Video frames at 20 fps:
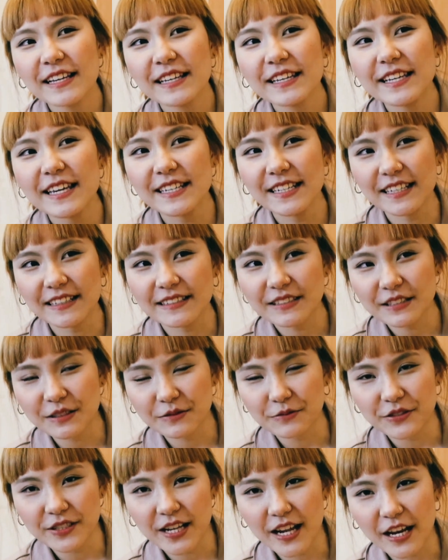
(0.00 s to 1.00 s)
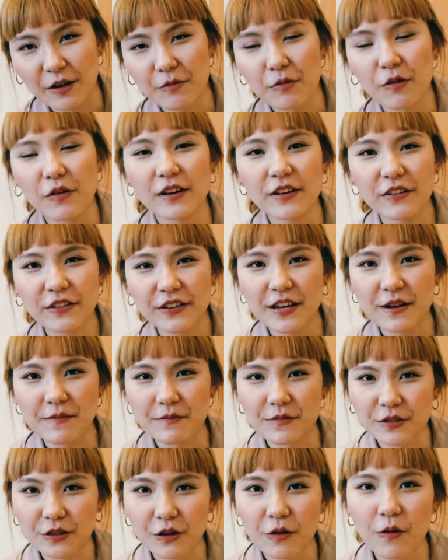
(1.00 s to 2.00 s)
เขียนหนังสือมือไหนเราบอกว่าเราเขียน
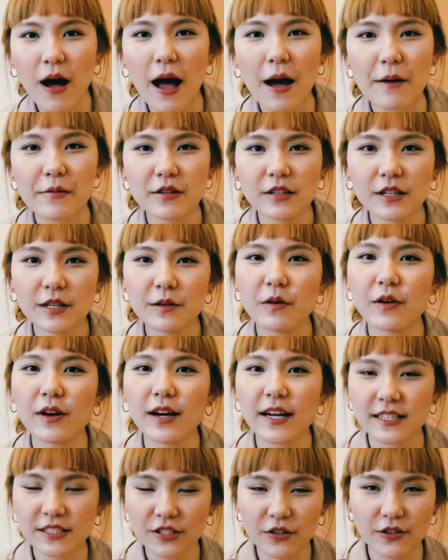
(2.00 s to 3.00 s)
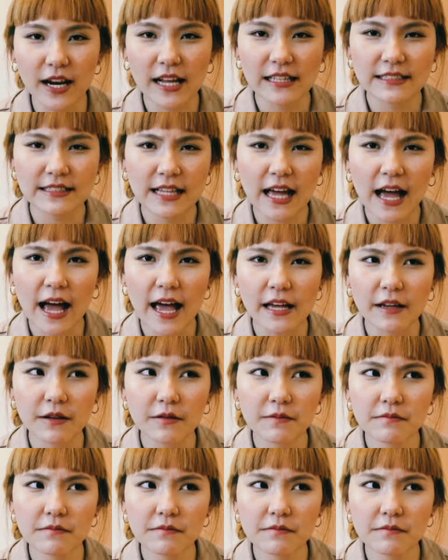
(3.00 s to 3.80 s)
มือขวาเพื่อนก็เลยบอกว่ากันเจาะด้านซ้าย